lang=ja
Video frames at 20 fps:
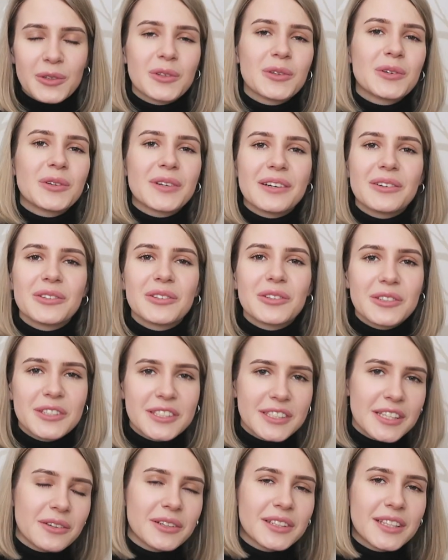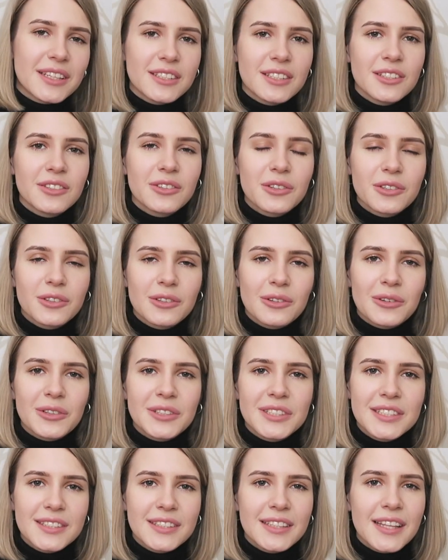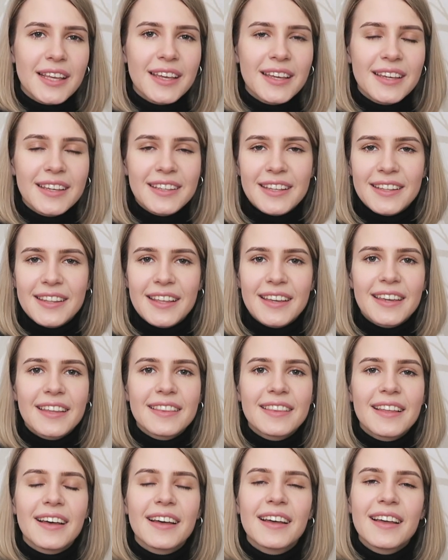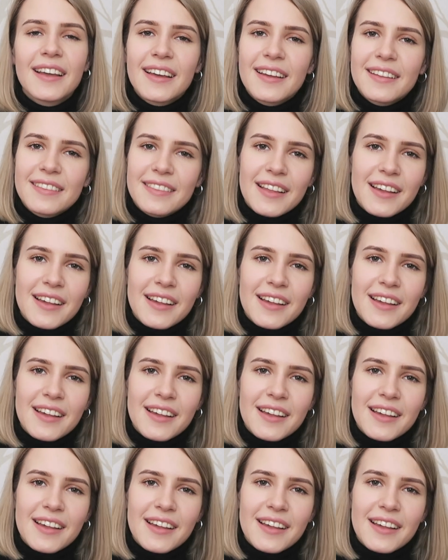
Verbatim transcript: この動画を通して私のことを知っていただけた